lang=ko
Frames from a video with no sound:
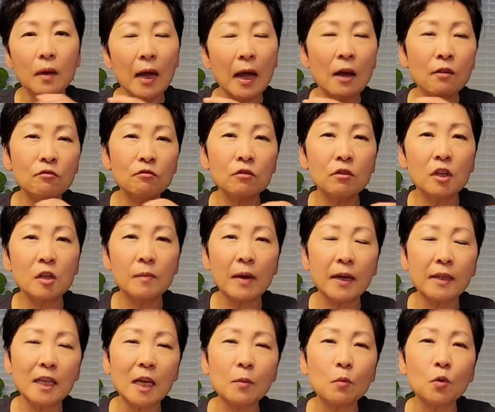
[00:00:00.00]
한국어를
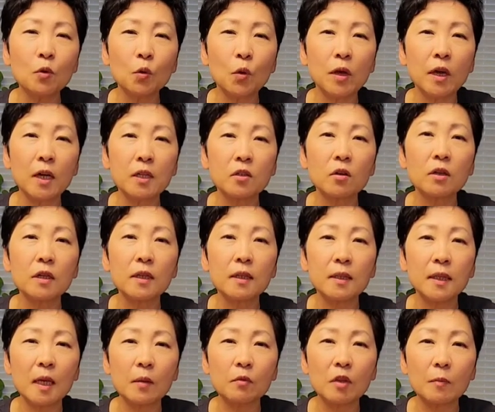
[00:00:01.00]
많이 해볼 기회가 적기
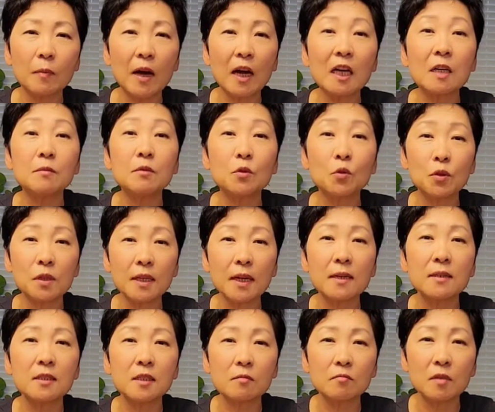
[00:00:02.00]
때문에 발음이 좋지
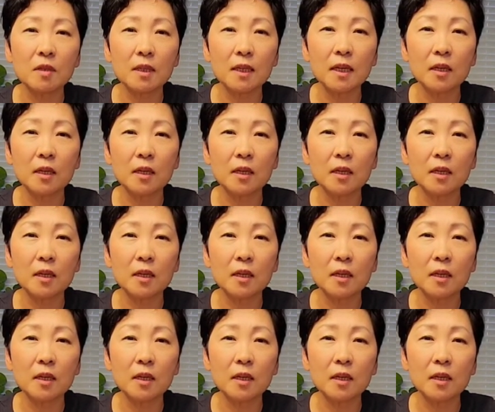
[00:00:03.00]
않습니다.